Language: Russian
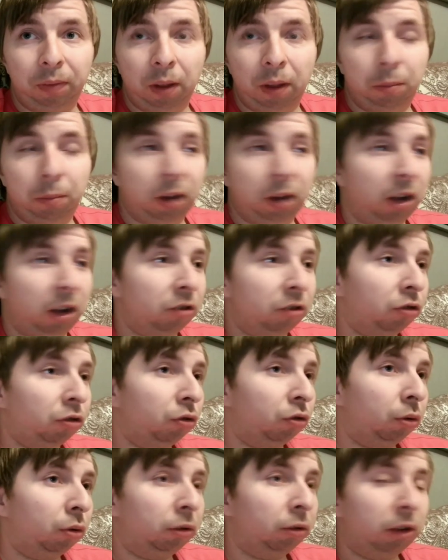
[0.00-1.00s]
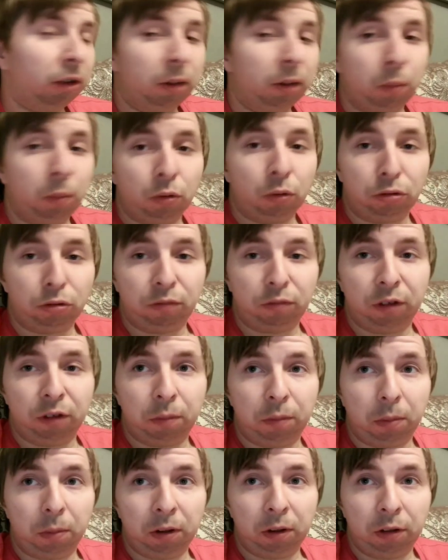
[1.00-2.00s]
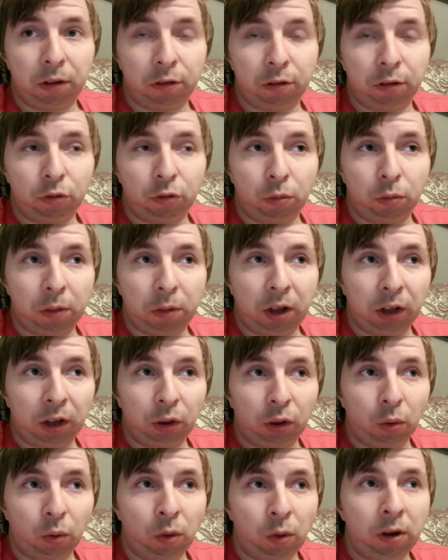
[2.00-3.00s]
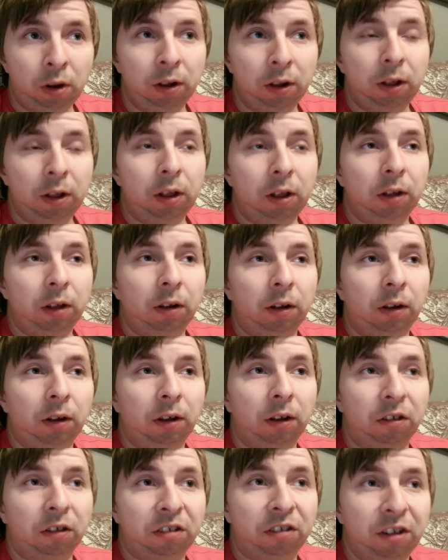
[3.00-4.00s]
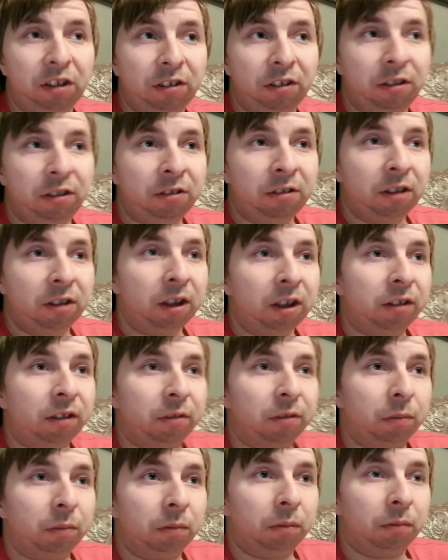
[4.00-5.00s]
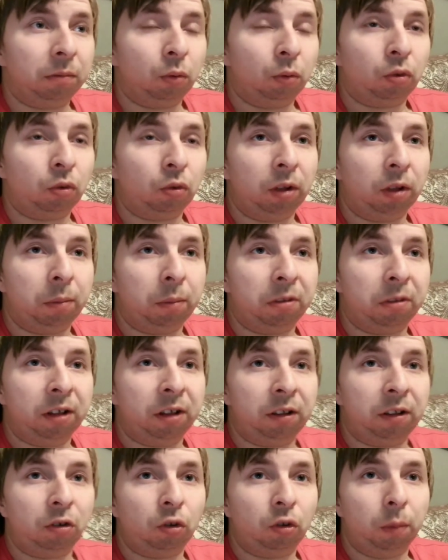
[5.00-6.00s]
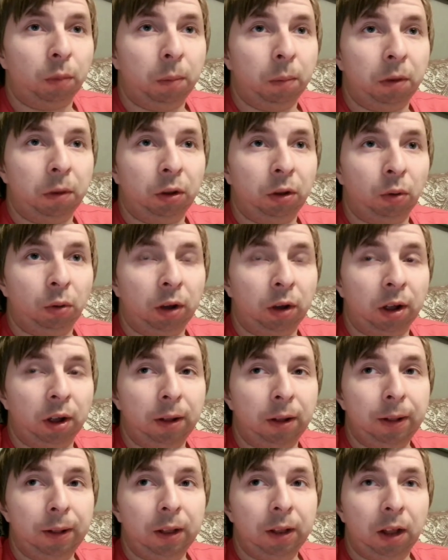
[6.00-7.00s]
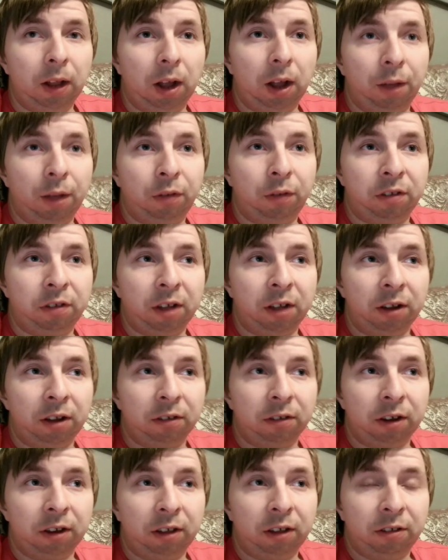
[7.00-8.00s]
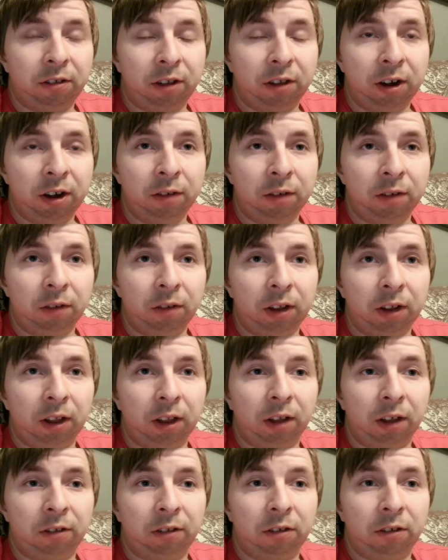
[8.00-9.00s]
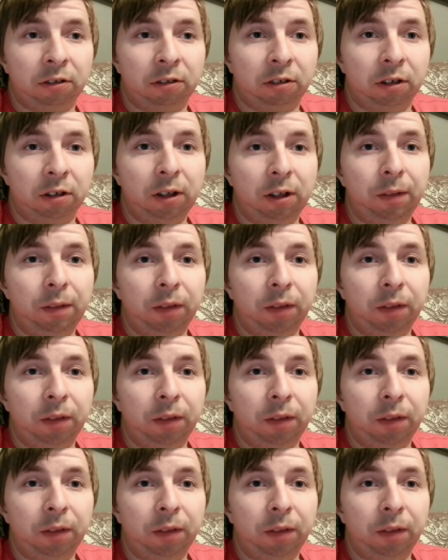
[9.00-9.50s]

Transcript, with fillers: Мне кажется, что это надо просто взять под особый контроль, э, следить за этим. Нужно обязательно, чтобы были только официально зарегистрированные таксисты.